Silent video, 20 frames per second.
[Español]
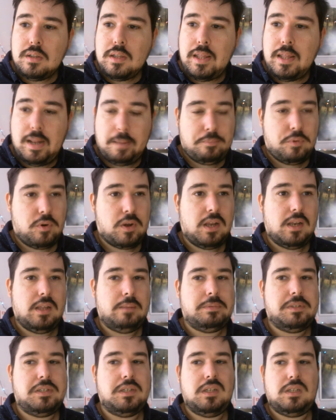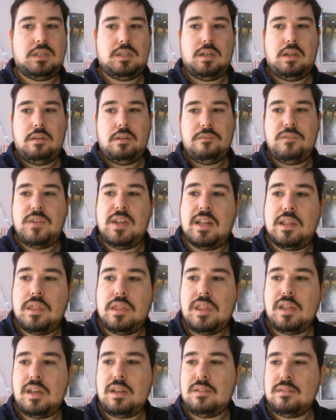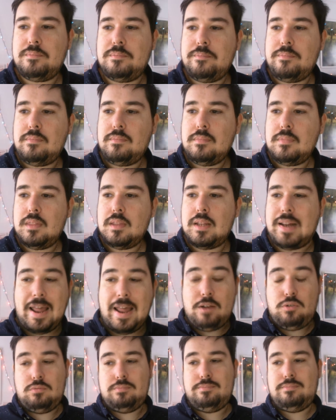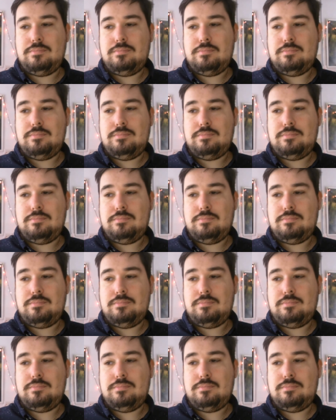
el apocalipsis financiero. Claro,